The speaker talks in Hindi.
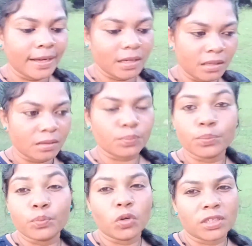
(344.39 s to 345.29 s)

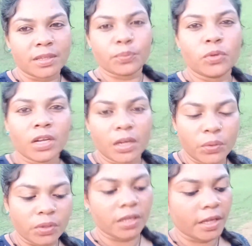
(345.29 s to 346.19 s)
बहुत ज़्यादा पुराना
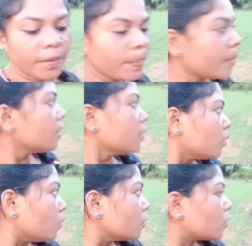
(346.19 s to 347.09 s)
हो गया है
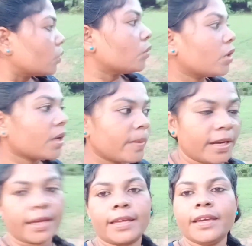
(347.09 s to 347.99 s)
तो उसको तोड़ के
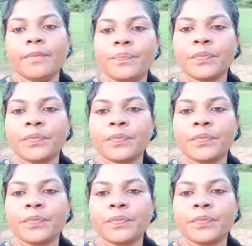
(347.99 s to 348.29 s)
बनाएंगे